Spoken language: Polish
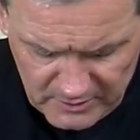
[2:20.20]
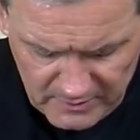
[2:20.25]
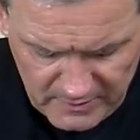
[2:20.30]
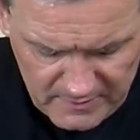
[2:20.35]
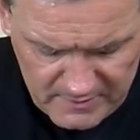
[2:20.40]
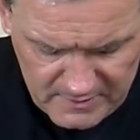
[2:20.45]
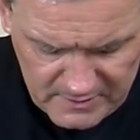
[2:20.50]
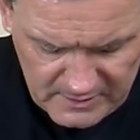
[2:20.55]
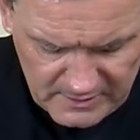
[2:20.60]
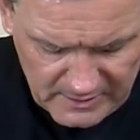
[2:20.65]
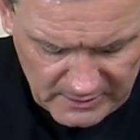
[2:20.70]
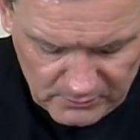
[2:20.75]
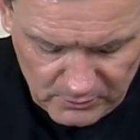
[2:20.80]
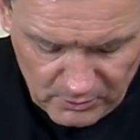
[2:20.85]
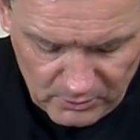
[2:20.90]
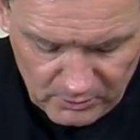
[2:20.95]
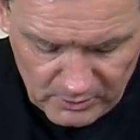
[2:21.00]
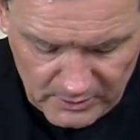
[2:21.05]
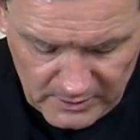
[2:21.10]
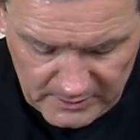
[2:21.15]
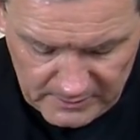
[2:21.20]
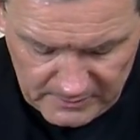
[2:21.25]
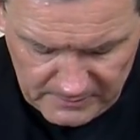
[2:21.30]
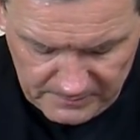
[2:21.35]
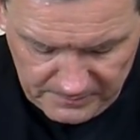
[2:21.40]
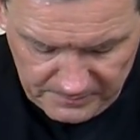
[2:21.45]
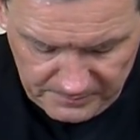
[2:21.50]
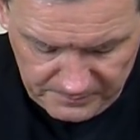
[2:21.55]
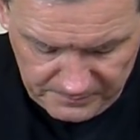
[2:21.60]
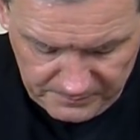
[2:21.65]
nic na drogę,
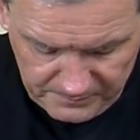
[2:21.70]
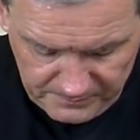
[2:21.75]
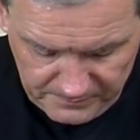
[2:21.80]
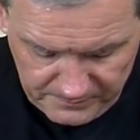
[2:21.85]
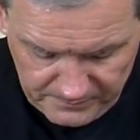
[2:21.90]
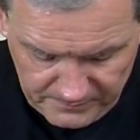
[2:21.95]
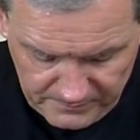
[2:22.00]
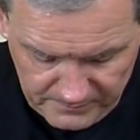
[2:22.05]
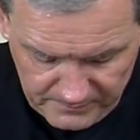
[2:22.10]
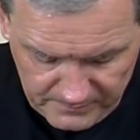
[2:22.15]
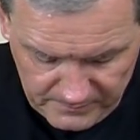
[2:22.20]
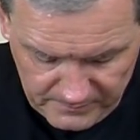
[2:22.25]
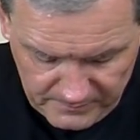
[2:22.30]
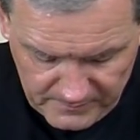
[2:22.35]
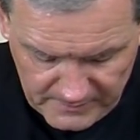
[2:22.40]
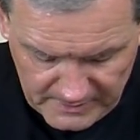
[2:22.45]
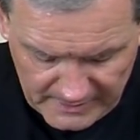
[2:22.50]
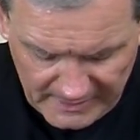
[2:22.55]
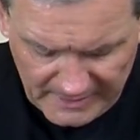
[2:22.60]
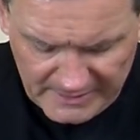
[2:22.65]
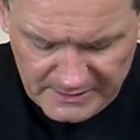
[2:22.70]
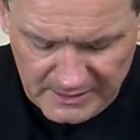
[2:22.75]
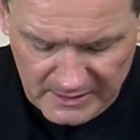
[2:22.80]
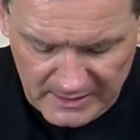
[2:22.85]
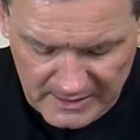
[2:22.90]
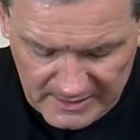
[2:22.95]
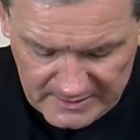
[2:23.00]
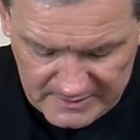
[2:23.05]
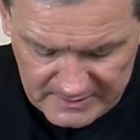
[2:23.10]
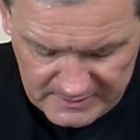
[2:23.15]
ani
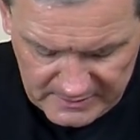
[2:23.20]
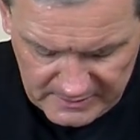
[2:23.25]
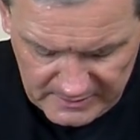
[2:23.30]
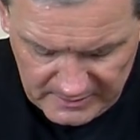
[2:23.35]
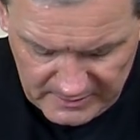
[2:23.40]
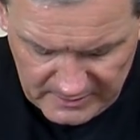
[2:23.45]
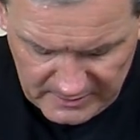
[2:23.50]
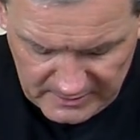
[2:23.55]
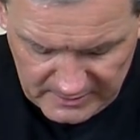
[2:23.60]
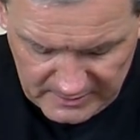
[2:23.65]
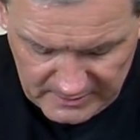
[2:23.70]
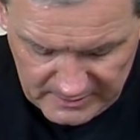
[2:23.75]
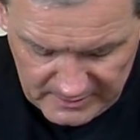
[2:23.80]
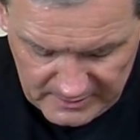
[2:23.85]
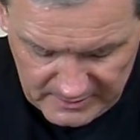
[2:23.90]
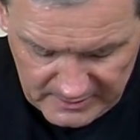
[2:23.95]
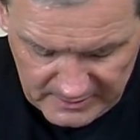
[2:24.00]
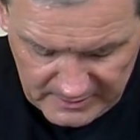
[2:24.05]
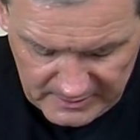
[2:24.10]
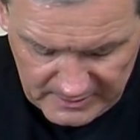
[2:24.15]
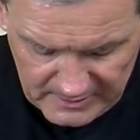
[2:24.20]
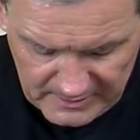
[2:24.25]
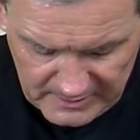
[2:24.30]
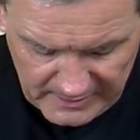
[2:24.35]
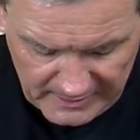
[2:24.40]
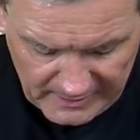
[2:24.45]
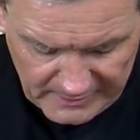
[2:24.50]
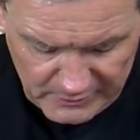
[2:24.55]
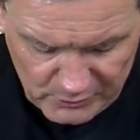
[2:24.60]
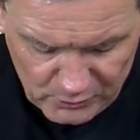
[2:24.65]
laski,
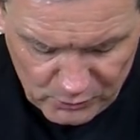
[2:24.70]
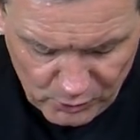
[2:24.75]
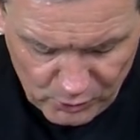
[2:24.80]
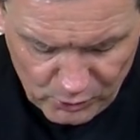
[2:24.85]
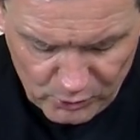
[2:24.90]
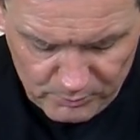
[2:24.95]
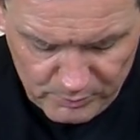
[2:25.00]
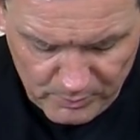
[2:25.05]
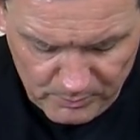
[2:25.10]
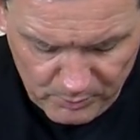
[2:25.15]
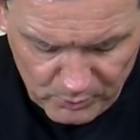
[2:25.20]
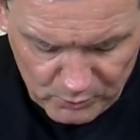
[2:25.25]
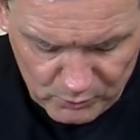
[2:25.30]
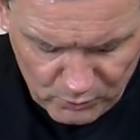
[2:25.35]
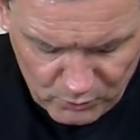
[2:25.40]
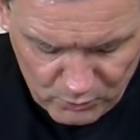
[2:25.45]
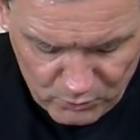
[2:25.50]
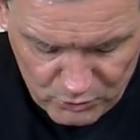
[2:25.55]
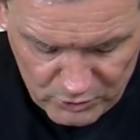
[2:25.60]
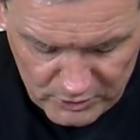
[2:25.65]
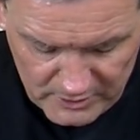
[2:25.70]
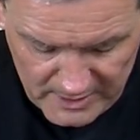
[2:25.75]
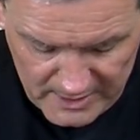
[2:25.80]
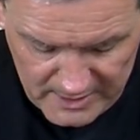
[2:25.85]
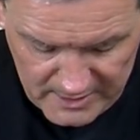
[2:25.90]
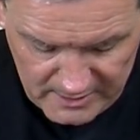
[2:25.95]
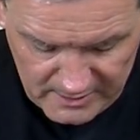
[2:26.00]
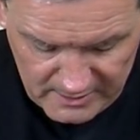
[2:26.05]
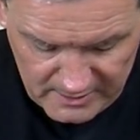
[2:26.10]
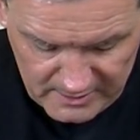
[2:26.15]
ani torby
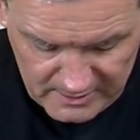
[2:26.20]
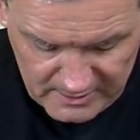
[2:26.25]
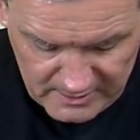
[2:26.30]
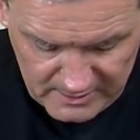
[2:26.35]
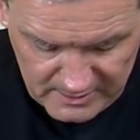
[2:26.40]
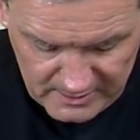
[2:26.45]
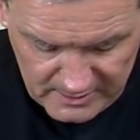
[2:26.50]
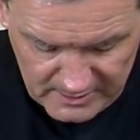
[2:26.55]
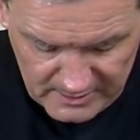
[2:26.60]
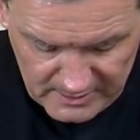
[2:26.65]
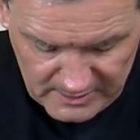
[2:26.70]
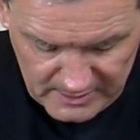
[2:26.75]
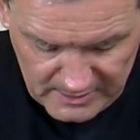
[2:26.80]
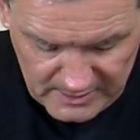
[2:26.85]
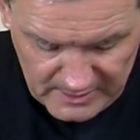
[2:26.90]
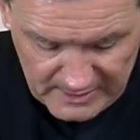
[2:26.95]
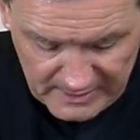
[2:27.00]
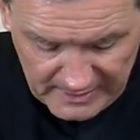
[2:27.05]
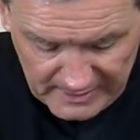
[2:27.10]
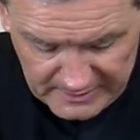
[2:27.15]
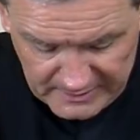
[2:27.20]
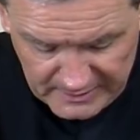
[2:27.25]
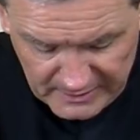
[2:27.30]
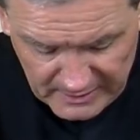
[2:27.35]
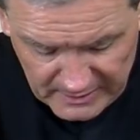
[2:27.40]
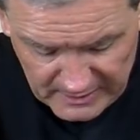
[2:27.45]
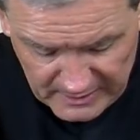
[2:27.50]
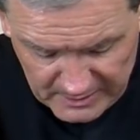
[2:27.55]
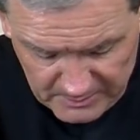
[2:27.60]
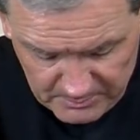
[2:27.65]
podróżnej, ani
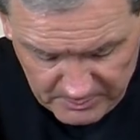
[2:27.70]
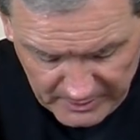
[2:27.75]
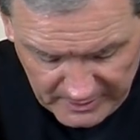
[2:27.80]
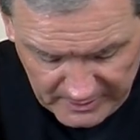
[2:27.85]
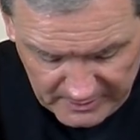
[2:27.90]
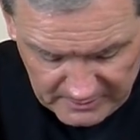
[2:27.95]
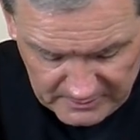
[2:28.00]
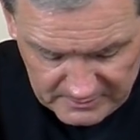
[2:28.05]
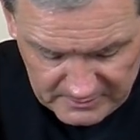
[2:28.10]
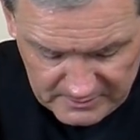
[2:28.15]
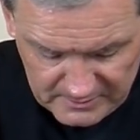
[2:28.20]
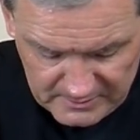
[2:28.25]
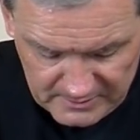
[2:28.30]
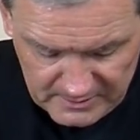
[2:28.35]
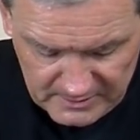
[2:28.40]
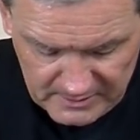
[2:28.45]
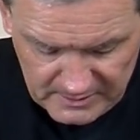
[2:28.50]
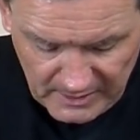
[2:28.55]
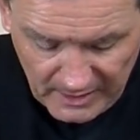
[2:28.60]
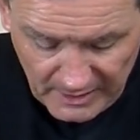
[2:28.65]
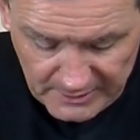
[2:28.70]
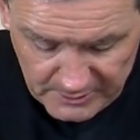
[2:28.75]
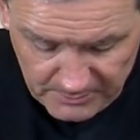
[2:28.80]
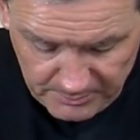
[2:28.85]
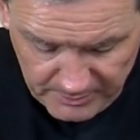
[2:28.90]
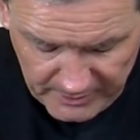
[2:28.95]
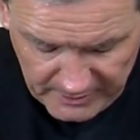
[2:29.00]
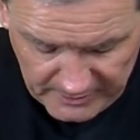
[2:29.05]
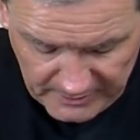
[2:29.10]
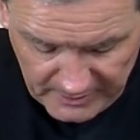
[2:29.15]
chleba, ani
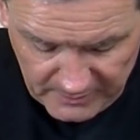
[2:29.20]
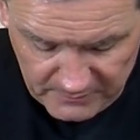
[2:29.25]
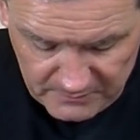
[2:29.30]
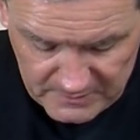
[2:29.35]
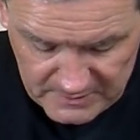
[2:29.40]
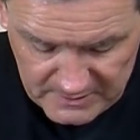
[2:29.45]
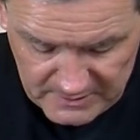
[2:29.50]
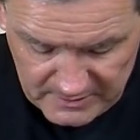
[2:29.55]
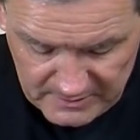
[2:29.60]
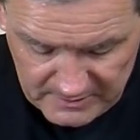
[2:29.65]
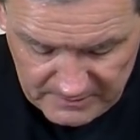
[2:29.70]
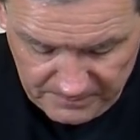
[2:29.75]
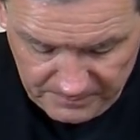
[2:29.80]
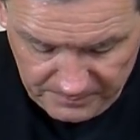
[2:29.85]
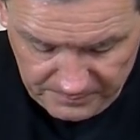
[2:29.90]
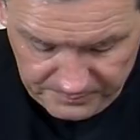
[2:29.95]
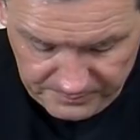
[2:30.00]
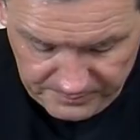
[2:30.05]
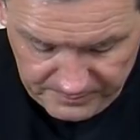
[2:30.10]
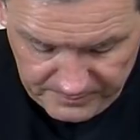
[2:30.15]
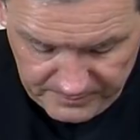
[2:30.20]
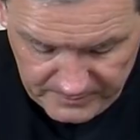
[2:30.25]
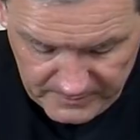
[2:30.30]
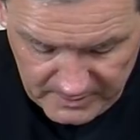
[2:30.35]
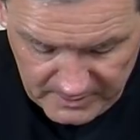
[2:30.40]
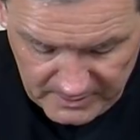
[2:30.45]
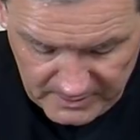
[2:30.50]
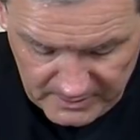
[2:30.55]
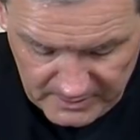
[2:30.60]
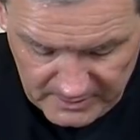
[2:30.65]
pieniędzy.
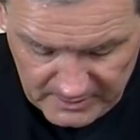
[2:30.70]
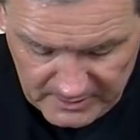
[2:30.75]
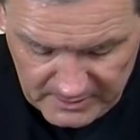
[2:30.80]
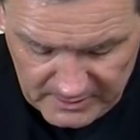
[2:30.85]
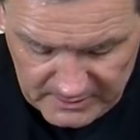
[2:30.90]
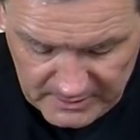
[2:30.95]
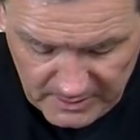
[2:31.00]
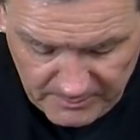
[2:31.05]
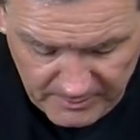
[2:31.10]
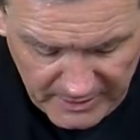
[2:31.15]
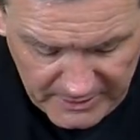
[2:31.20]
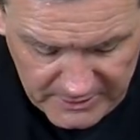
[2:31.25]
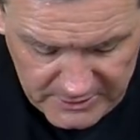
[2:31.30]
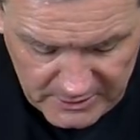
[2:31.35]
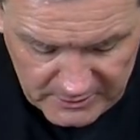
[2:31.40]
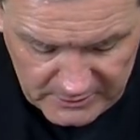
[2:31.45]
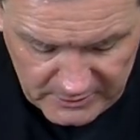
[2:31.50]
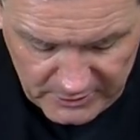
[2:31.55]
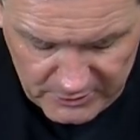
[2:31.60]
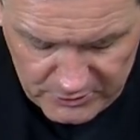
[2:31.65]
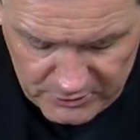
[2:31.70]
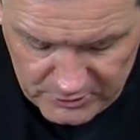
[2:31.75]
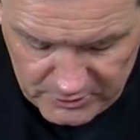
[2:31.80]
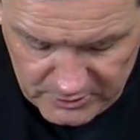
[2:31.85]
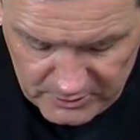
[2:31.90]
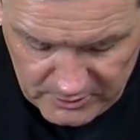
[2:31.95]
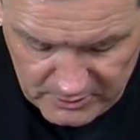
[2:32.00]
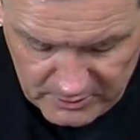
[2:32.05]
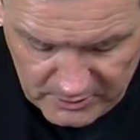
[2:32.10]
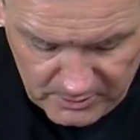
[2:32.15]
Nie miejcie
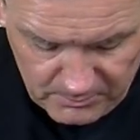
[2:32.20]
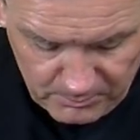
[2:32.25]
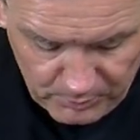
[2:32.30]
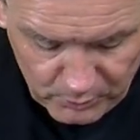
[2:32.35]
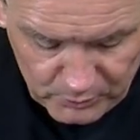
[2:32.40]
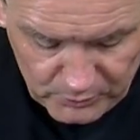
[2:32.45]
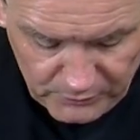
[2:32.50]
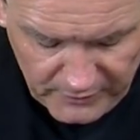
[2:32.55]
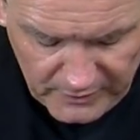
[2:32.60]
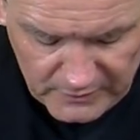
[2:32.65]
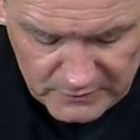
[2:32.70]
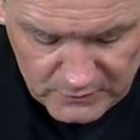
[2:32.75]
też po dwie